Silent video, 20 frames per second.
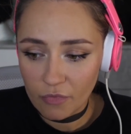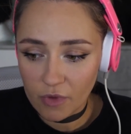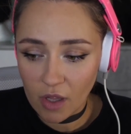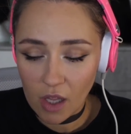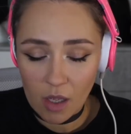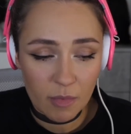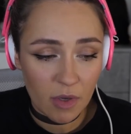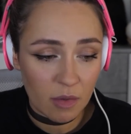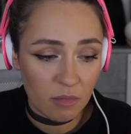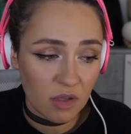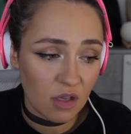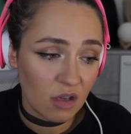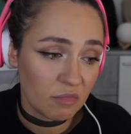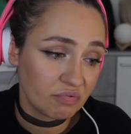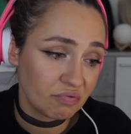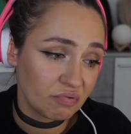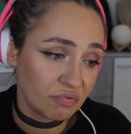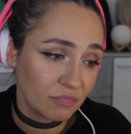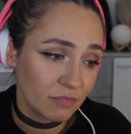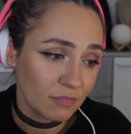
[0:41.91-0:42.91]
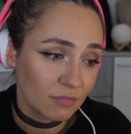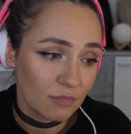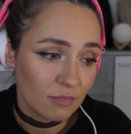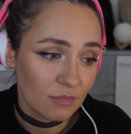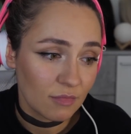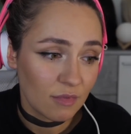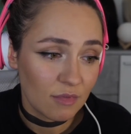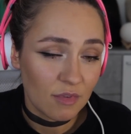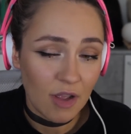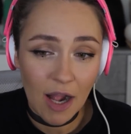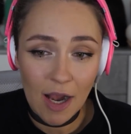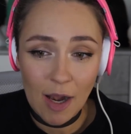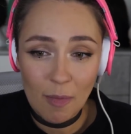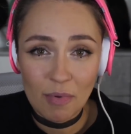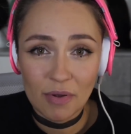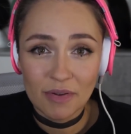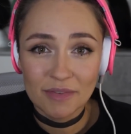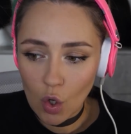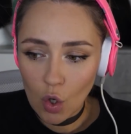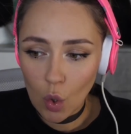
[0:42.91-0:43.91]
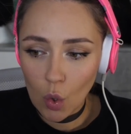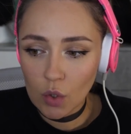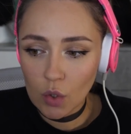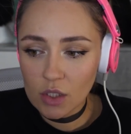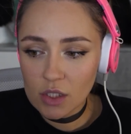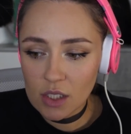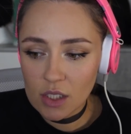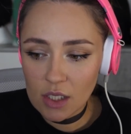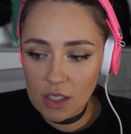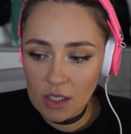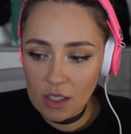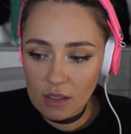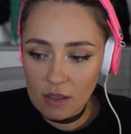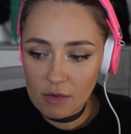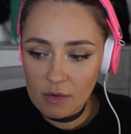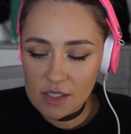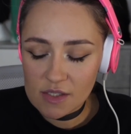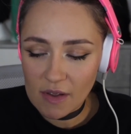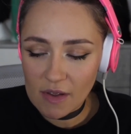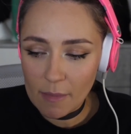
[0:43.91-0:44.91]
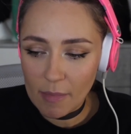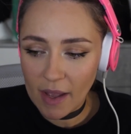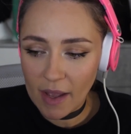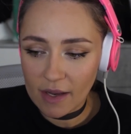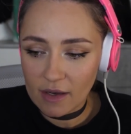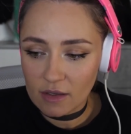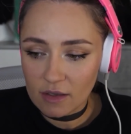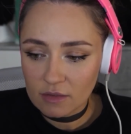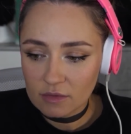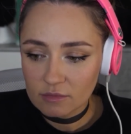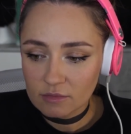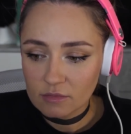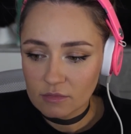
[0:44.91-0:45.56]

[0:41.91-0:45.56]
Naja, bei mir pff, halb und zwei Beine.